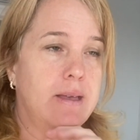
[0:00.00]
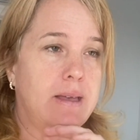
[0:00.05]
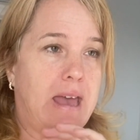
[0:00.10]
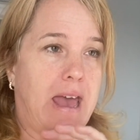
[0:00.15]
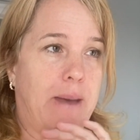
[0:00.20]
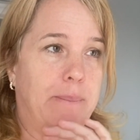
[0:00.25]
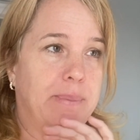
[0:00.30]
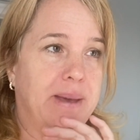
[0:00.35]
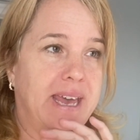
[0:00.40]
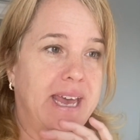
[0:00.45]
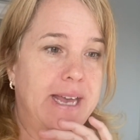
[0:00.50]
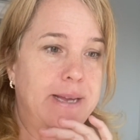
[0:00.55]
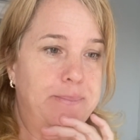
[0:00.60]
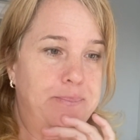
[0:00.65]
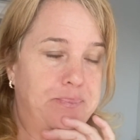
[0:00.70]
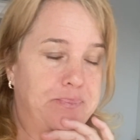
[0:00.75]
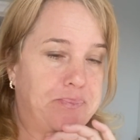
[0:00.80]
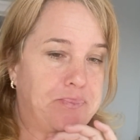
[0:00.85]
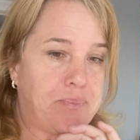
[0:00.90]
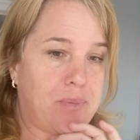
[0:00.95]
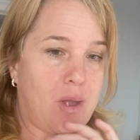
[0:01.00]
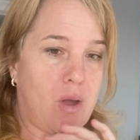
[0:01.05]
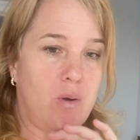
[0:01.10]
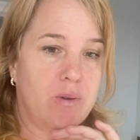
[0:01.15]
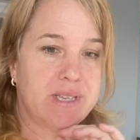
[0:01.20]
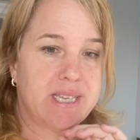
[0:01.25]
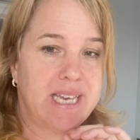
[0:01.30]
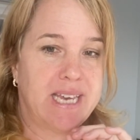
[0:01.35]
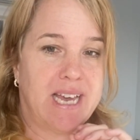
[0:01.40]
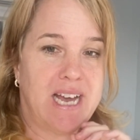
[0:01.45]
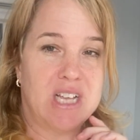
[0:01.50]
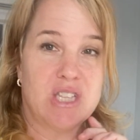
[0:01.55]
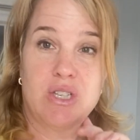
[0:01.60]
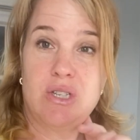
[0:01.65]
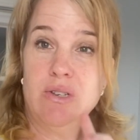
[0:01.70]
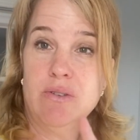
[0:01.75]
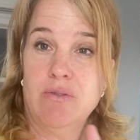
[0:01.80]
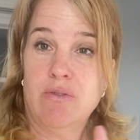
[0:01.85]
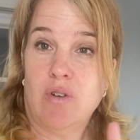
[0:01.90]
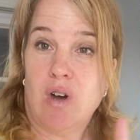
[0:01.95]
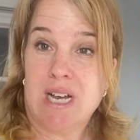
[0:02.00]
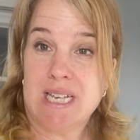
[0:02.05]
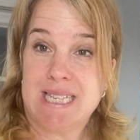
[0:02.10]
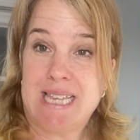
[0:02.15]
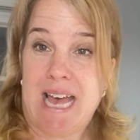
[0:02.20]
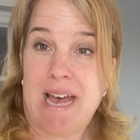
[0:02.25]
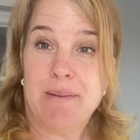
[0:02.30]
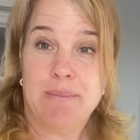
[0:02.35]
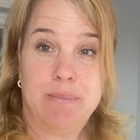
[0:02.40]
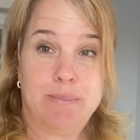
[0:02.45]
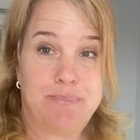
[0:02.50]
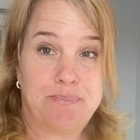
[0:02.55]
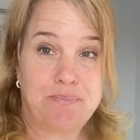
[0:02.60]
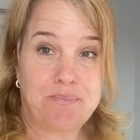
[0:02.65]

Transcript: Après, on s'est rendu voir Sam.